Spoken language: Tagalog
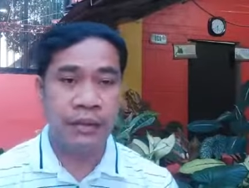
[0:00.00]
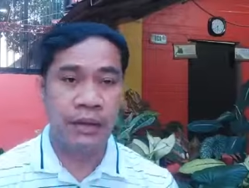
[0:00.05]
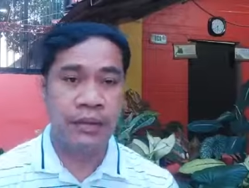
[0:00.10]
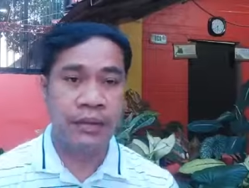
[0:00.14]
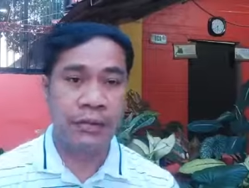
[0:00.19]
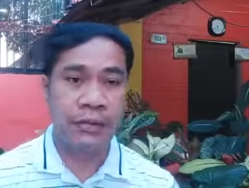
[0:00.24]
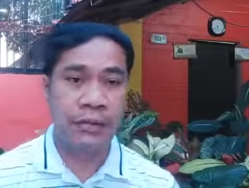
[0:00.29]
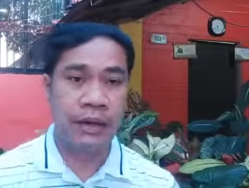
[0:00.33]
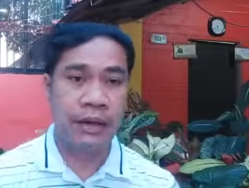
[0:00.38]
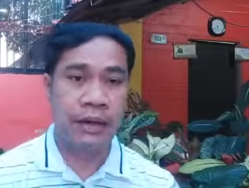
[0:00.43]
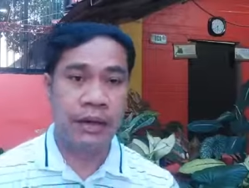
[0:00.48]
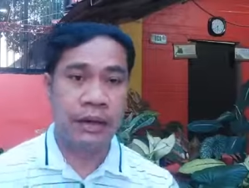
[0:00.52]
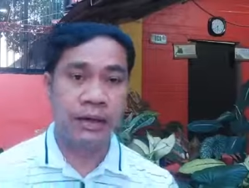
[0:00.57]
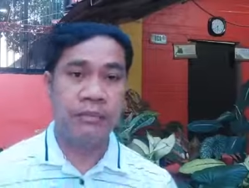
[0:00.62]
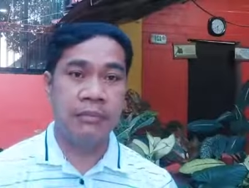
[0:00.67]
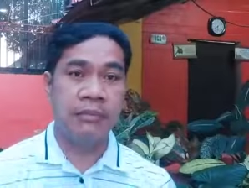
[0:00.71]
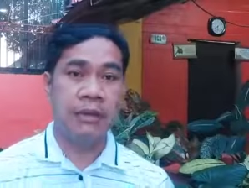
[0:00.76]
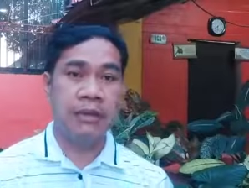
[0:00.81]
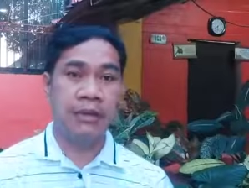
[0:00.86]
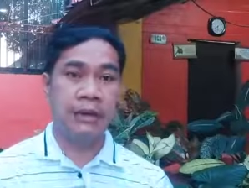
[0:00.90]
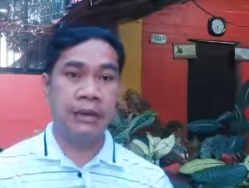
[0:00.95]
sa mga
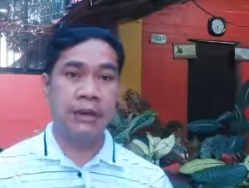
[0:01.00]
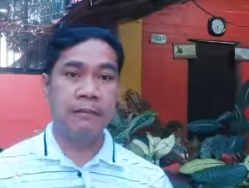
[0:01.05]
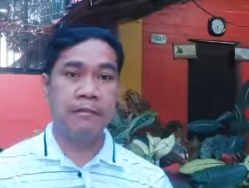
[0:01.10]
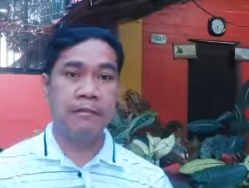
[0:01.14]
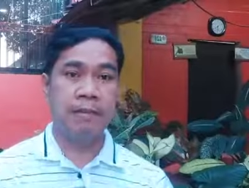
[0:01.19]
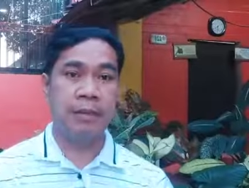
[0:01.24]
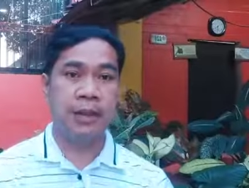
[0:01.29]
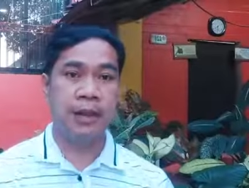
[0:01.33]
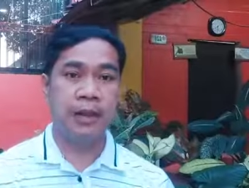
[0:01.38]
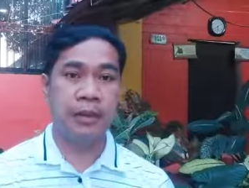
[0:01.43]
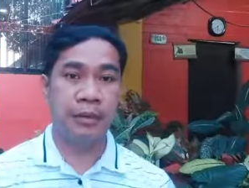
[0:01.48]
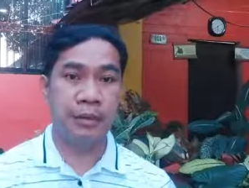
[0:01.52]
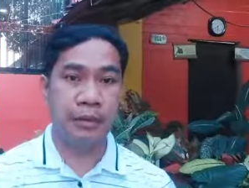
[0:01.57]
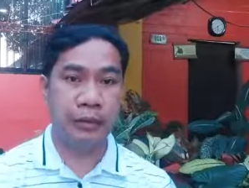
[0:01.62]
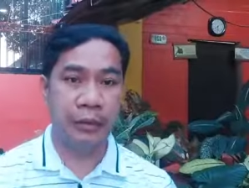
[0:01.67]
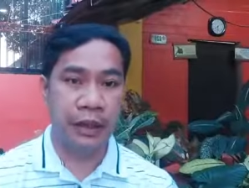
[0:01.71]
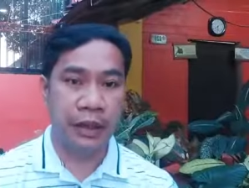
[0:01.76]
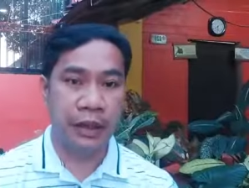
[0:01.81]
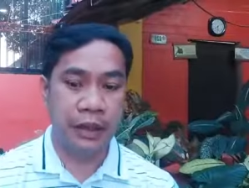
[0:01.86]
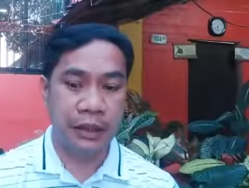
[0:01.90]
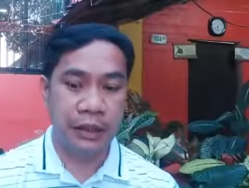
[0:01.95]
kaibigan, ano
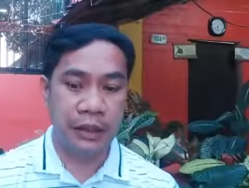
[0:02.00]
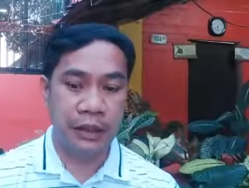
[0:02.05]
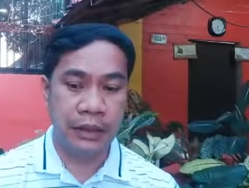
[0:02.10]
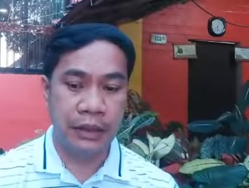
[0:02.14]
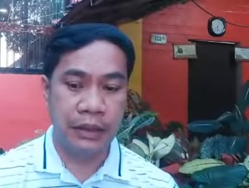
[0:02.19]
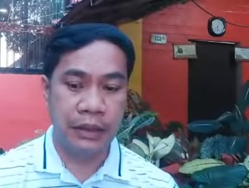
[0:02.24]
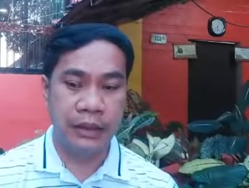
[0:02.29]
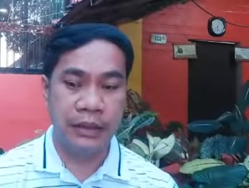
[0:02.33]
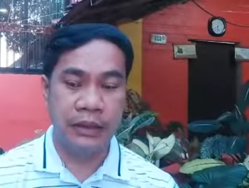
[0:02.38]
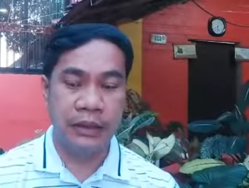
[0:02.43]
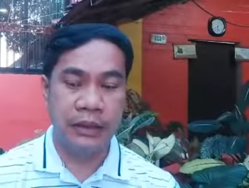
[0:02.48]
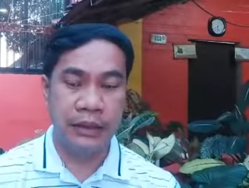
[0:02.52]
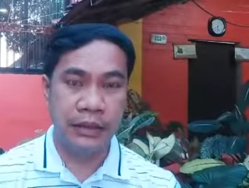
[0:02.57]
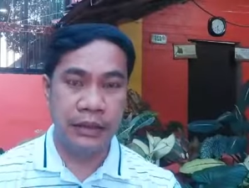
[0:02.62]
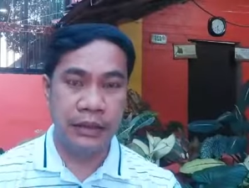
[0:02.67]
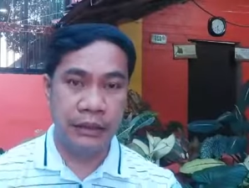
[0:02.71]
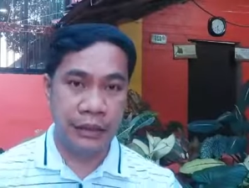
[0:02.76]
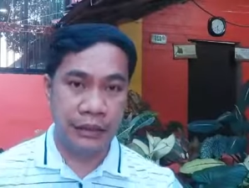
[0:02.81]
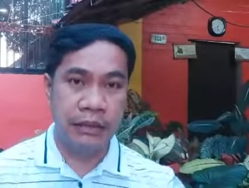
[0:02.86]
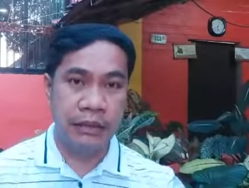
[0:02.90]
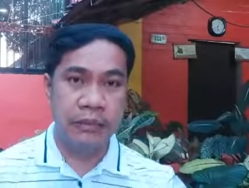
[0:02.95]
po,
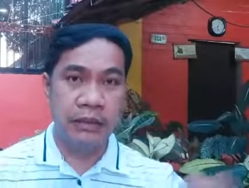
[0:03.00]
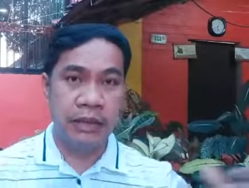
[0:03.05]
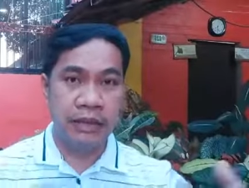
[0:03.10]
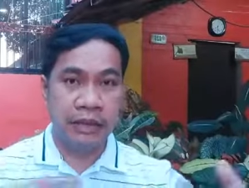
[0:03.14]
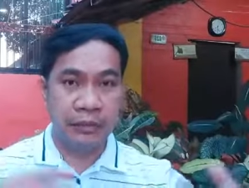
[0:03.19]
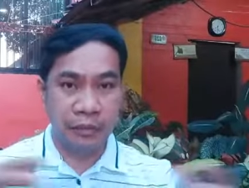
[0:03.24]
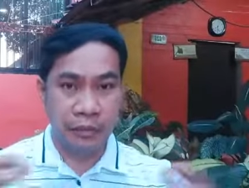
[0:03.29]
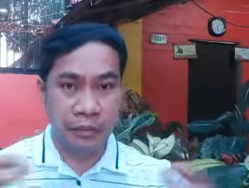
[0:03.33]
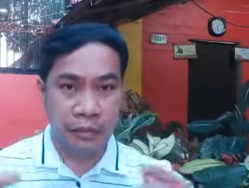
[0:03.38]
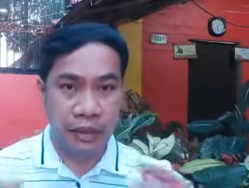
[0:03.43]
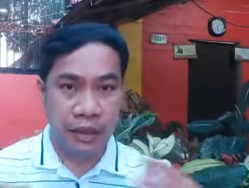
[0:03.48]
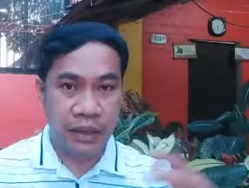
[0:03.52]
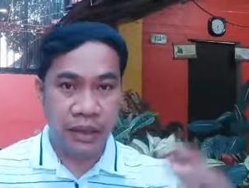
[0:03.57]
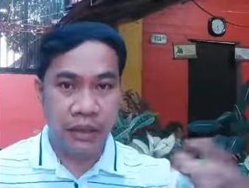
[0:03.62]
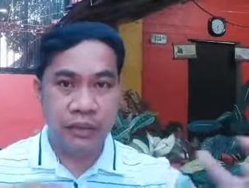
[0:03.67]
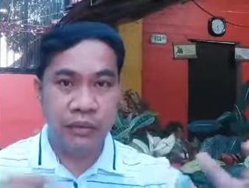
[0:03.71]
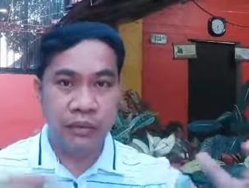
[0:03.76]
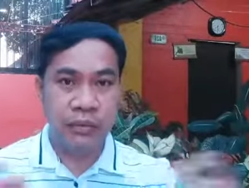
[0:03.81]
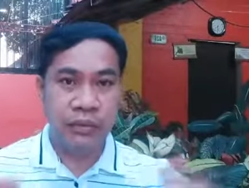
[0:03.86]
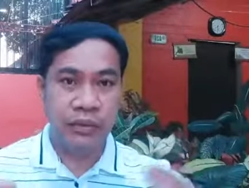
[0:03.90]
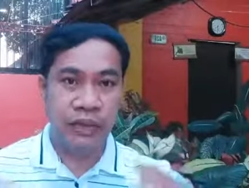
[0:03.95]
uh, yan para po
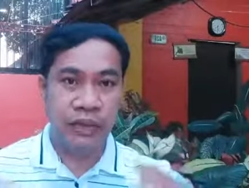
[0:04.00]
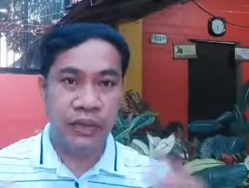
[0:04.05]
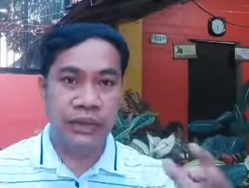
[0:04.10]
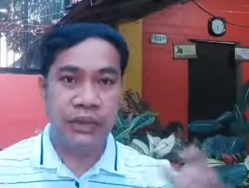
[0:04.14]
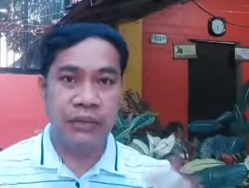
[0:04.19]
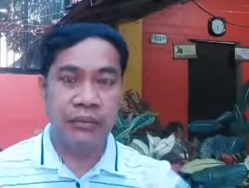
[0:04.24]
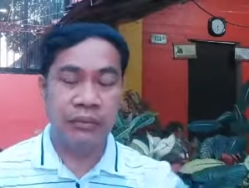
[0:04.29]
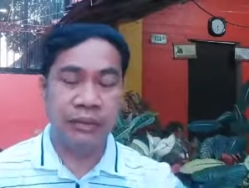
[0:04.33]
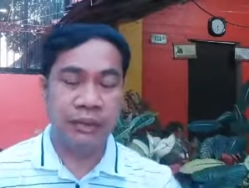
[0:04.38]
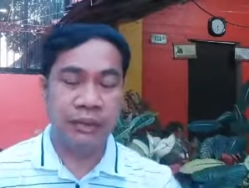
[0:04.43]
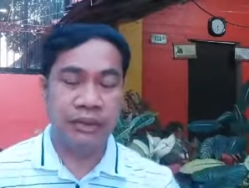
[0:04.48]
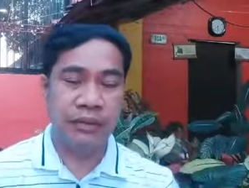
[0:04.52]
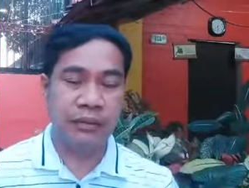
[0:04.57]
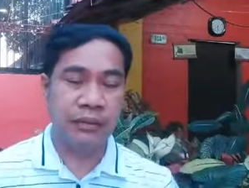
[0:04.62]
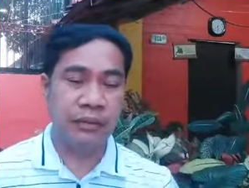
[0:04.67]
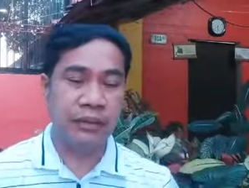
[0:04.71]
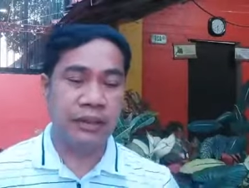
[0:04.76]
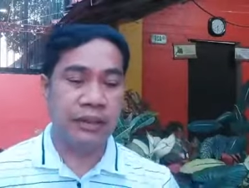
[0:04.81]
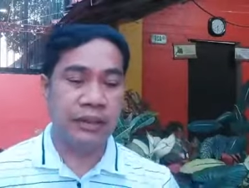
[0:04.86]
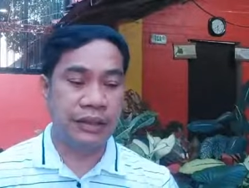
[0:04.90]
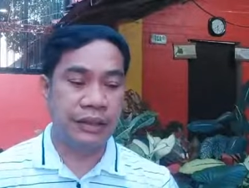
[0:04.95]
maano po natin, may share
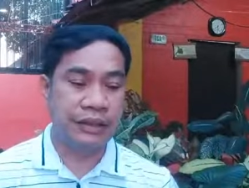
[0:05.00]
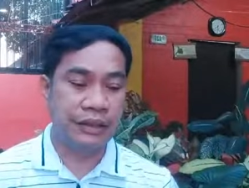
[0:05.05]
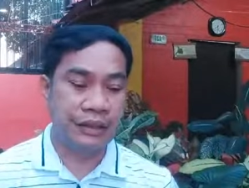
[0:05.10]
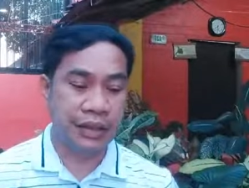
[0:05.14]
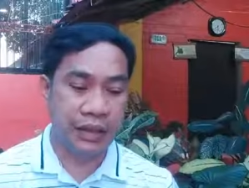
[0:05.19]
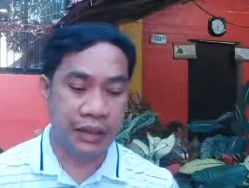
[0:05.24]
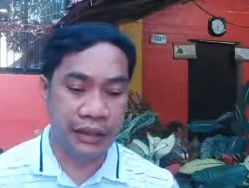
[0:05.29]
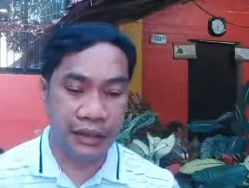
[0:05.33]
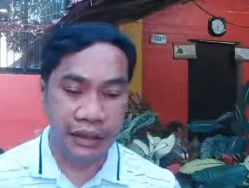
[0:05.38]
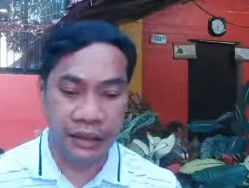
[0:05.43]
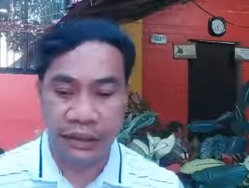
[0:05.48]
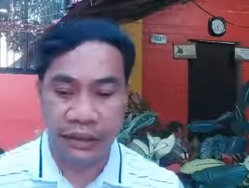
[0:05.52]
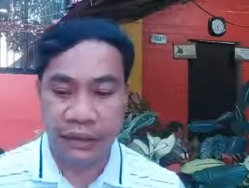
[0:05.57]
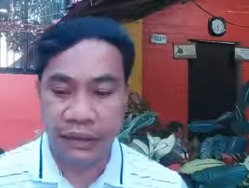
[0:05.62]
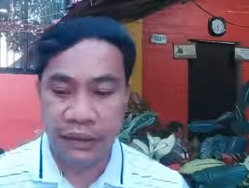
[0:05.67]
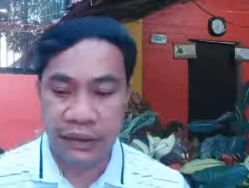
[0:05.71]
po natin sa kanila.